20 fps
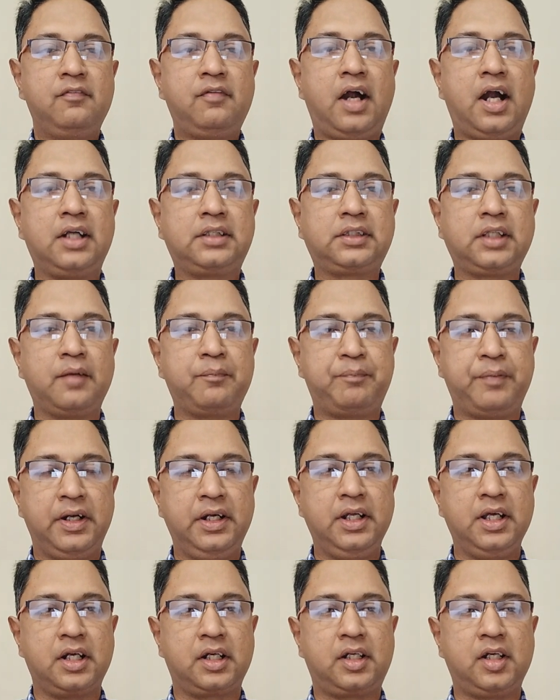வாட்ஸ்அப்
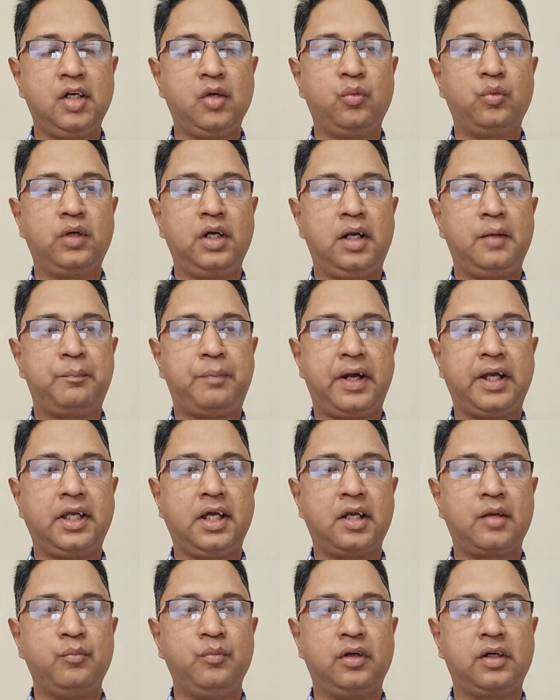பெண்ணிற்கு உங்கள்
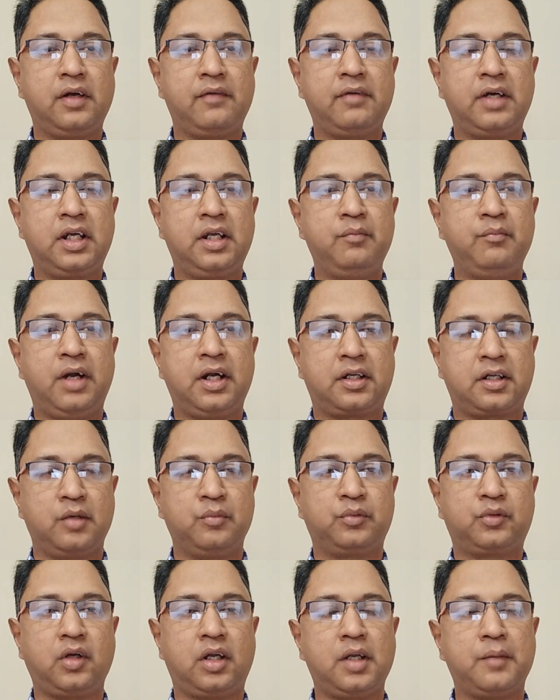பெயர் முகவரி
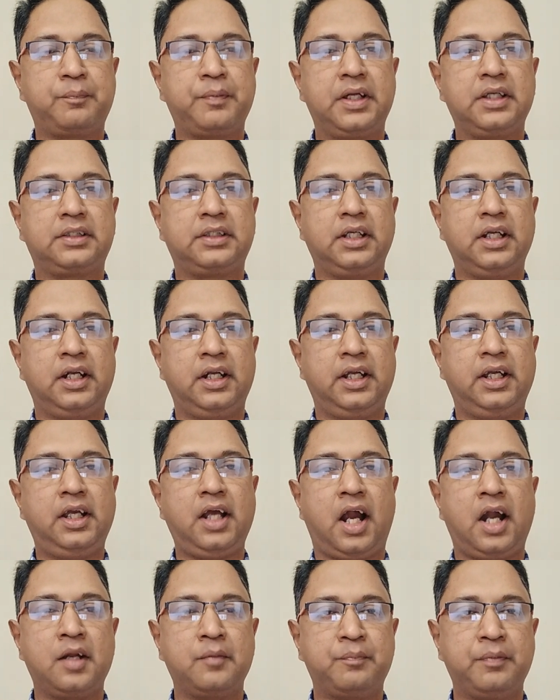மற்றும் தொலைபேசி எண்ணை
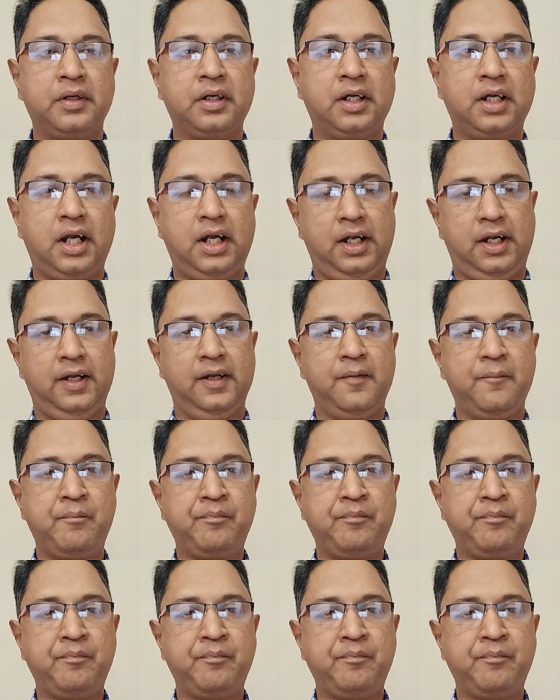அனுப்புங்கள்